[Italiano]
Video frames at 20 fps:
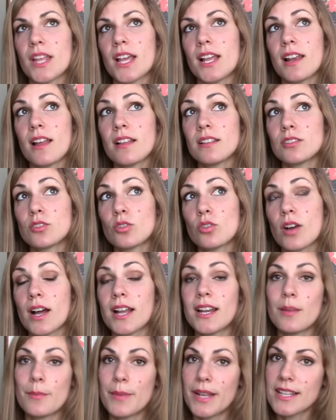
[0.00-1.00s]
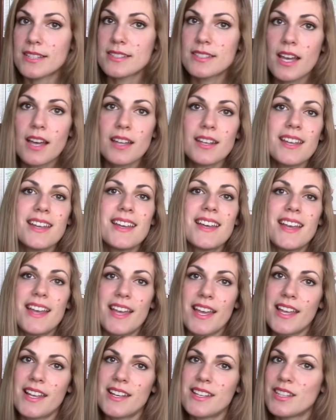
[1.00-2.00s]
e l'altro alle melanzane
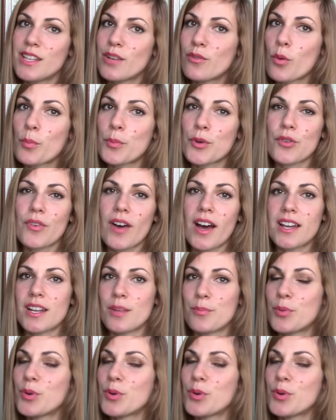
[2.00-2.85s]
e li devo provare,